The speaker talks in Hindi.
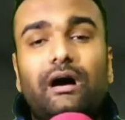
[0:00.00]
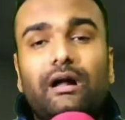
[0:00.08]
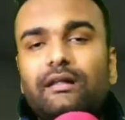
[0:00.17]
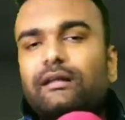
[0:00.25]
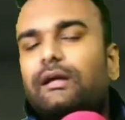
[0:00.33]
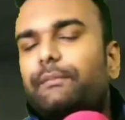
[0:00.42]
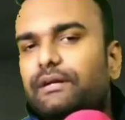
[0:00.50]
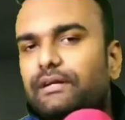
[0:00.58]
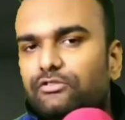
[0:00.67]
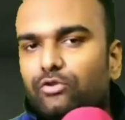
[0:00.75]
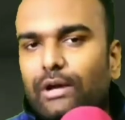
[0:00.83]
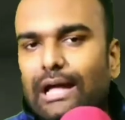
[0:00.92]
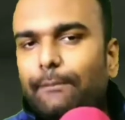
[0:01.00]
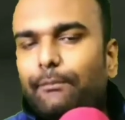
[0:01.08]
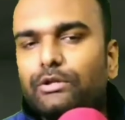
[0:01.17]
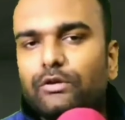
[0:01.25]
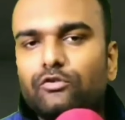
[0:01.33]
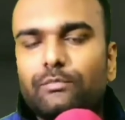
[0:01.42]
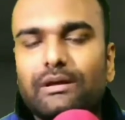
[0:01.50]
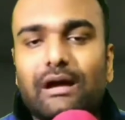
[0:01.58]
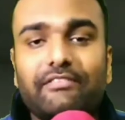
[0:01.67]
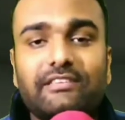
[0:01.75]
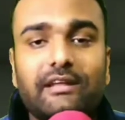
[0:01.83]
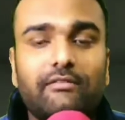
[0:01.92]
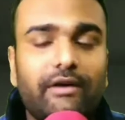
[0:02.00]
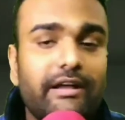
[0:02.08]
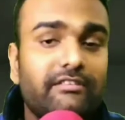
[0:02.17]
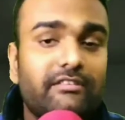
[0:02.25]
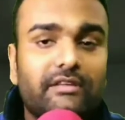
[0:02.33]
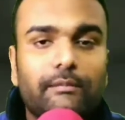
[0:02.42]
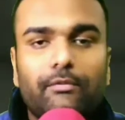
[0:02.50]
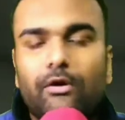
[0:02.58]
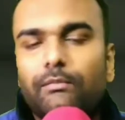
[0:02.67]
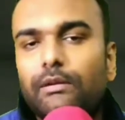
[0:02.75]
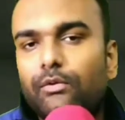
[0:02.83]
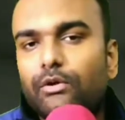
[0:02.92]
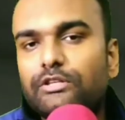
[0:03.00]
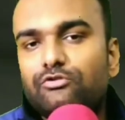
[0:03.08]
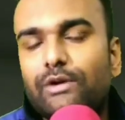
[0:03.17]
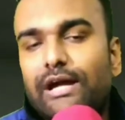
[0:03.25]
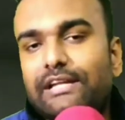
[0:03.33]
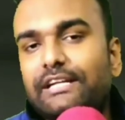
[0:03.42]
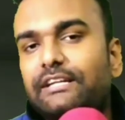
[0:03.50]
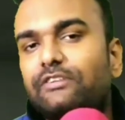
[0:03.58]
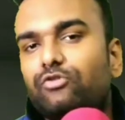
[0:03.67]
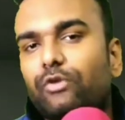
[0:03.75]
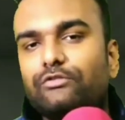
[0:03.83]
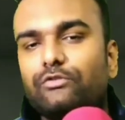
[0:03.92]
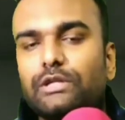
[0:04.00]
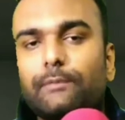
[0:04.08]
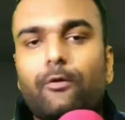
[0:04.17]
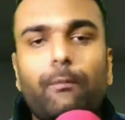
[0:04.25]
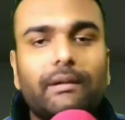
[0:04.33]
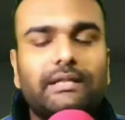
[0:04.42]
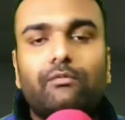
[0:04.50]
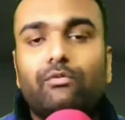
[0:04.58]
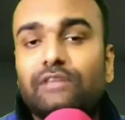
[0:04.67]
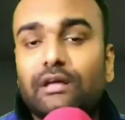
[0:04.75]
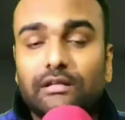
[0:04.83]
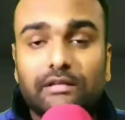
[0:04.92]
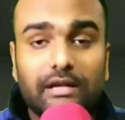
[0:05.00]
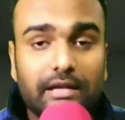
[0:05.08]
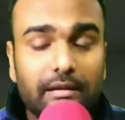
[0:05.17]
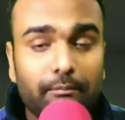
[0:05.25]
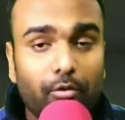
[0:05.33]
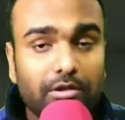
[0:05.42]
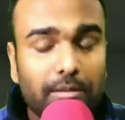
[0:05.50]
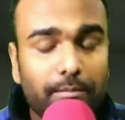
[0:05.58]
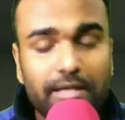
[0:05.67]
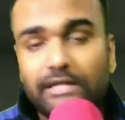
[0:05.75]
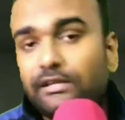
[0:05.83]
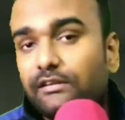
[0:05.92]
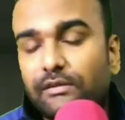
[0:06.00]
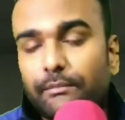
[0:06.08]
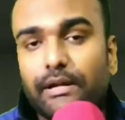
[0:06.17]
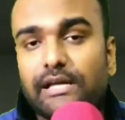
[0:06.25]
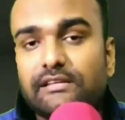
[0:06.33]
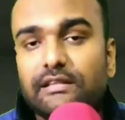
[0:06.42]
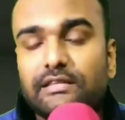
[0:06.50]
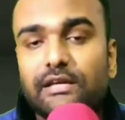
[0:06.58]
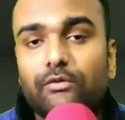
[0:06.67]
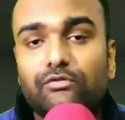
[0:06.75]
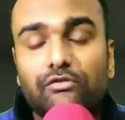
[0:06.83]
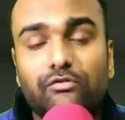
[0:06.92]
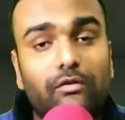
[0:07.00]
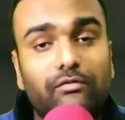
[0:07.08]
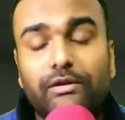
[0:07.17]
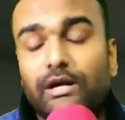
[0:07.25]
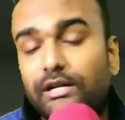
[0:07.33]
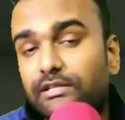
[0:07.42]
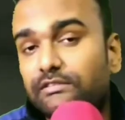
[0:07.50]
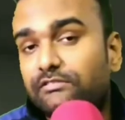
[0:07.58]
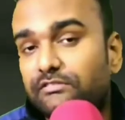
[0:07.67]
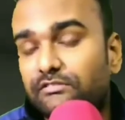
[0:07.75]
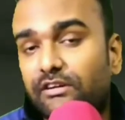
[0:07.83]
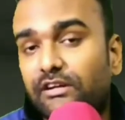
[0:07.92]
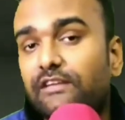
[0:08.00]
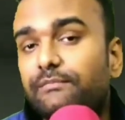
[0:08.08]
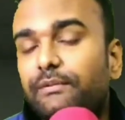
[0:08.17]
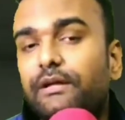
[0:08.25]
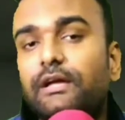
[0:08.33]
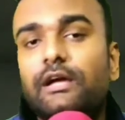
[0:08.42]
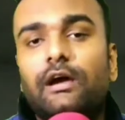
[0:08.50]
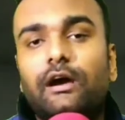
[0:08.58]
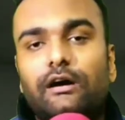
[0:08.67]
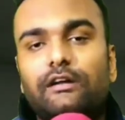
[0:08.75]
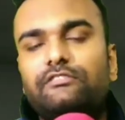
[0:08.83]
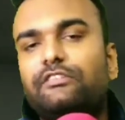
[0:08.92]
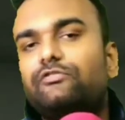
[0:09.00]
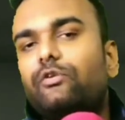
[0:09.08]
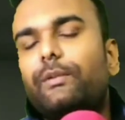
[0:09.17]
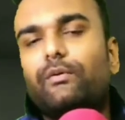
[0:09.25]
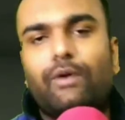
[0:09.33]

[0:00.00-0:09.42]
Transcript: अनरिकमेंडेड जो ऐप होते हैं उसमें काफ़ी सारे वायरसेस के प्रॉब्लम होती है जो एडिटर चॉइस होता है आपको पता है वो ज़्यादातर के बहुत ही बढ़िया तरह से बनाई जाती है उसके सॉफ्टवेयर हर जगह इस पर हर चीज़ों